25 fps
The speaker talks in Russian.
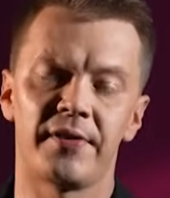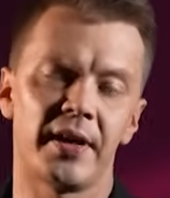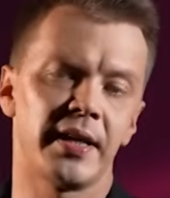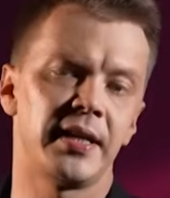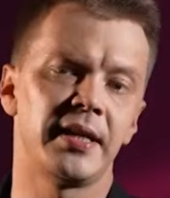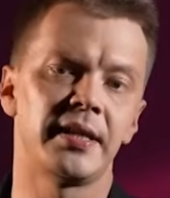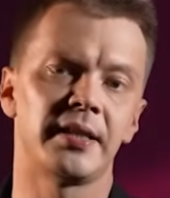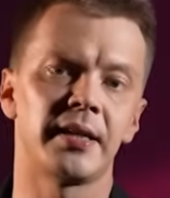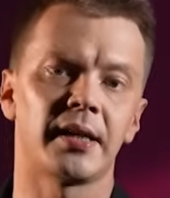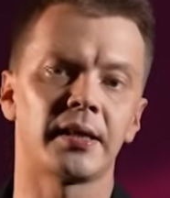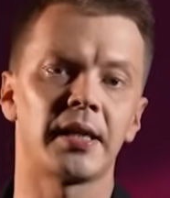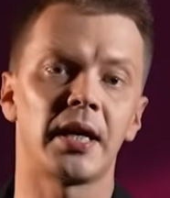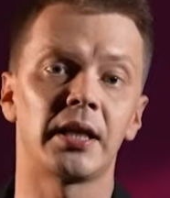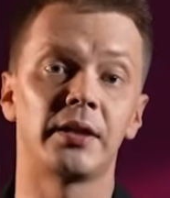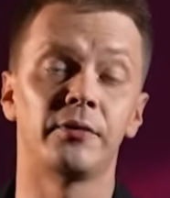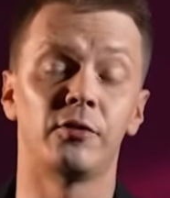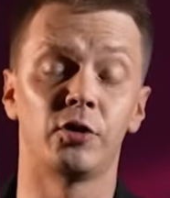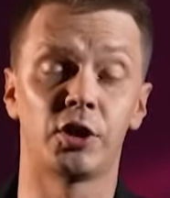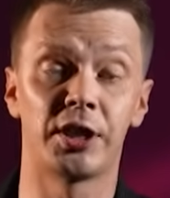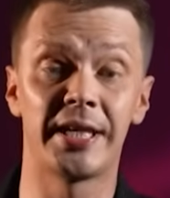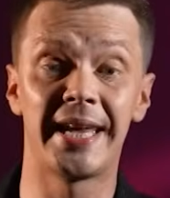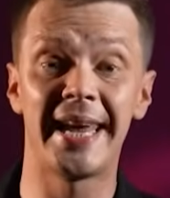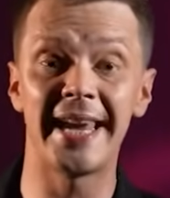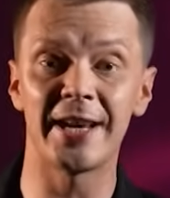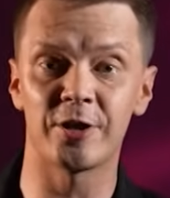Одни
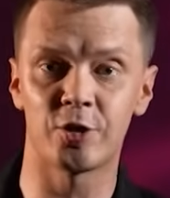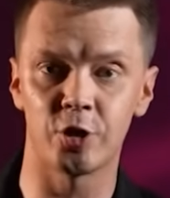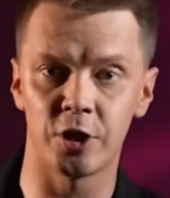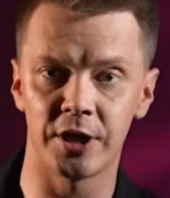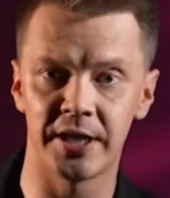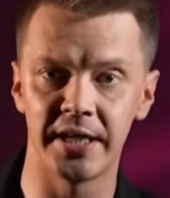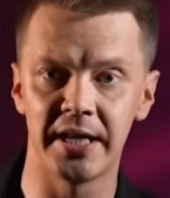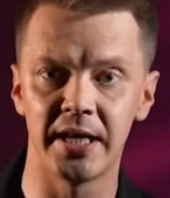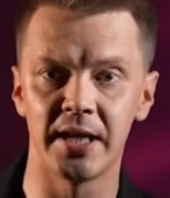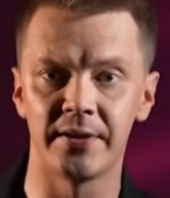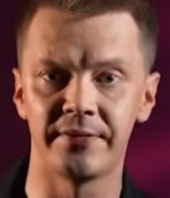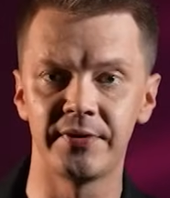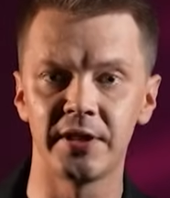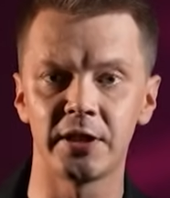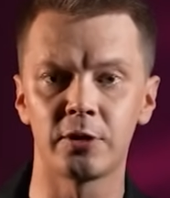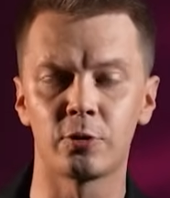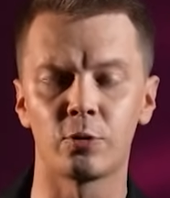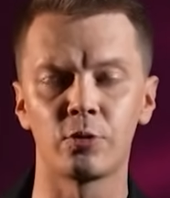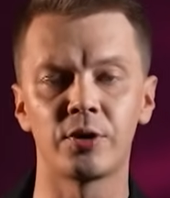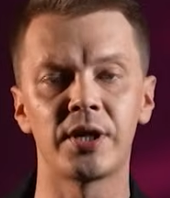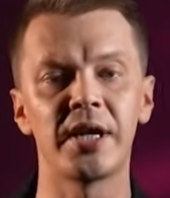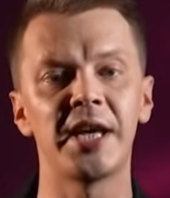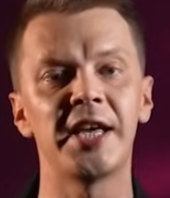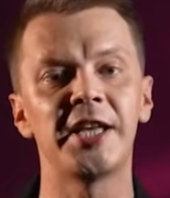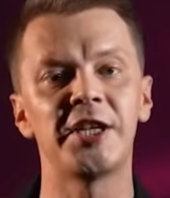докладывают ежедневно,
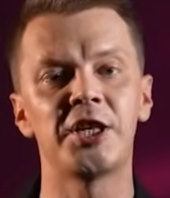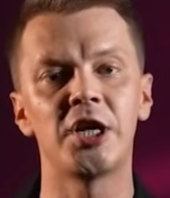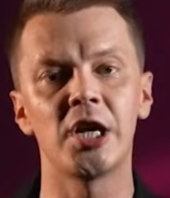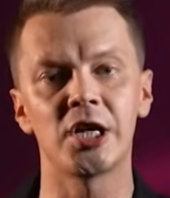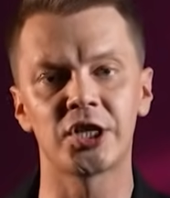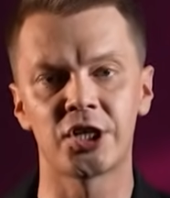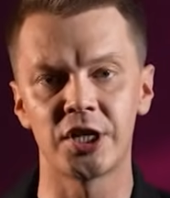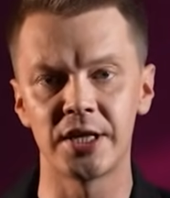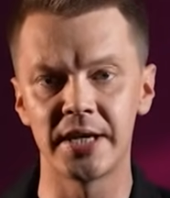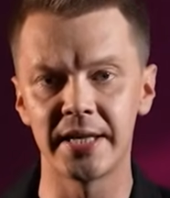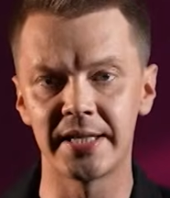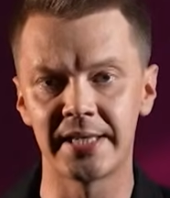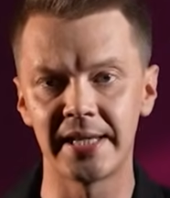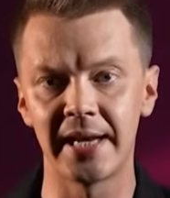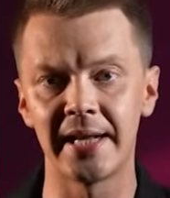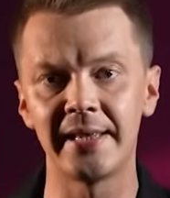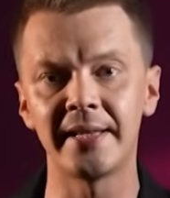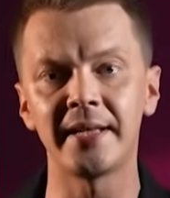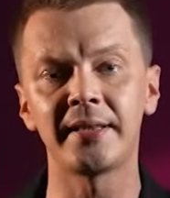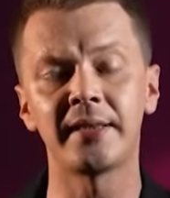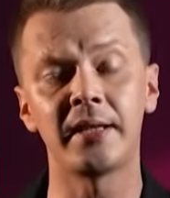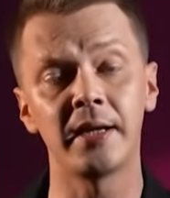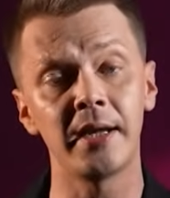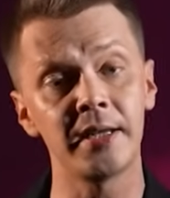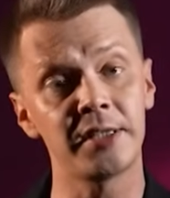другие
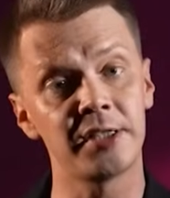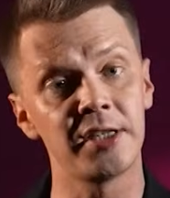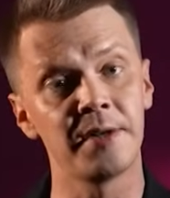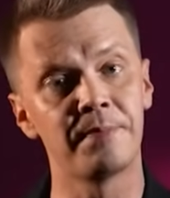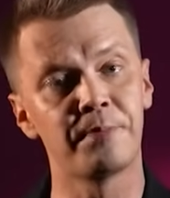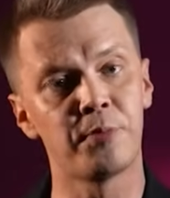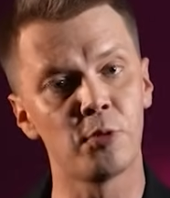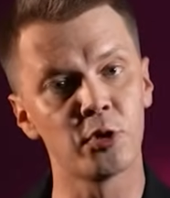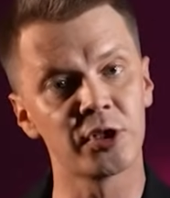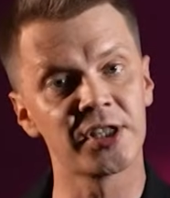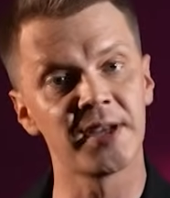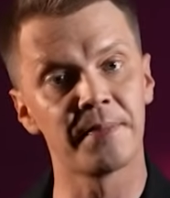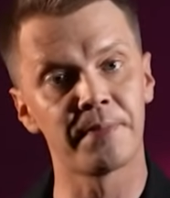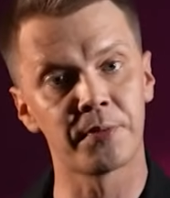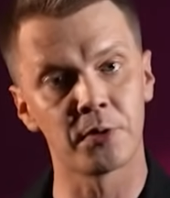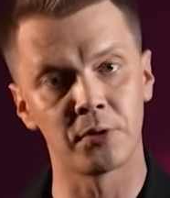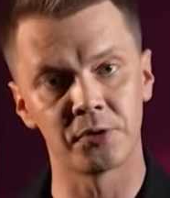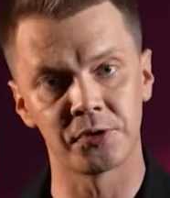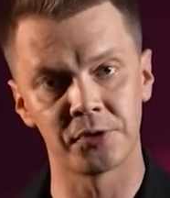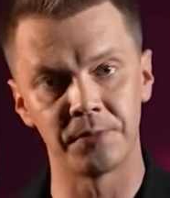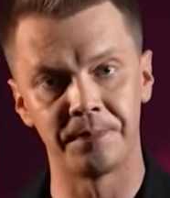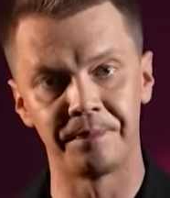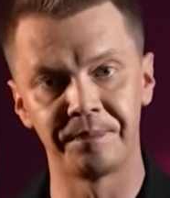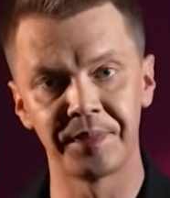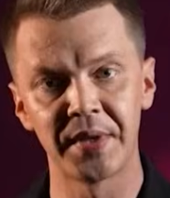еженедельно, третьи по
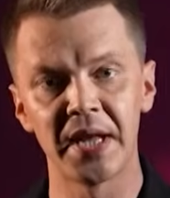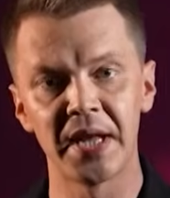запросу.